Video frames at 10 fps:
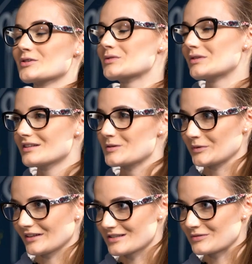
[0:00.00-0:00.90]
Studenci
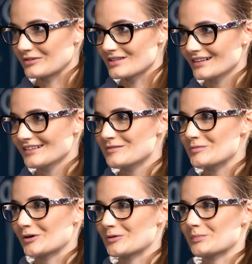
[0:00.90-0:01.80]
po naszym wydziale
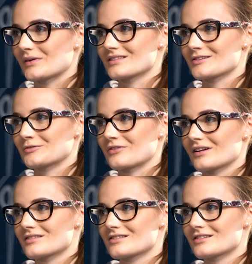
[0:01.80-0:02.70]
mogą
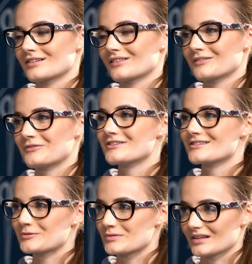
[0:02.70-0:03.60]
pracować e, w
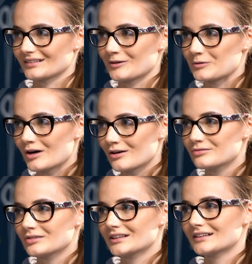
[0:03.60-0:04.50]
instytucjach
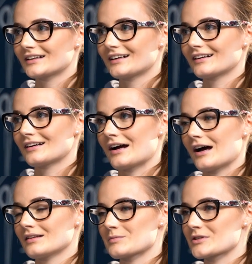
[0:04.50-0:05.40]
naukowych, e,
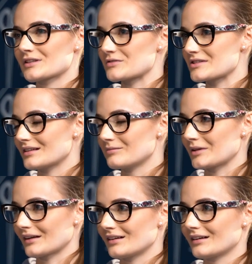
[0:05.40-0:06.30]
ale przede wszystkim
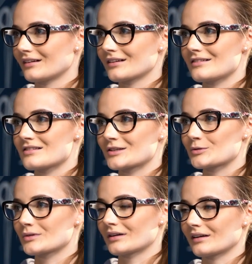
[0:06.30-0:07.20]
w takich e,
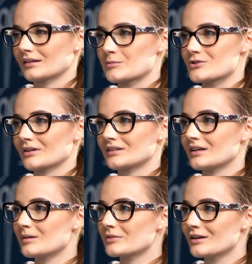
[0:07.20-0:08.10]
instytutach jak na przykład
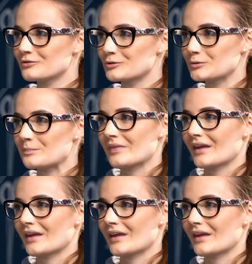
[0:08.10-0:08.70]
IMGW,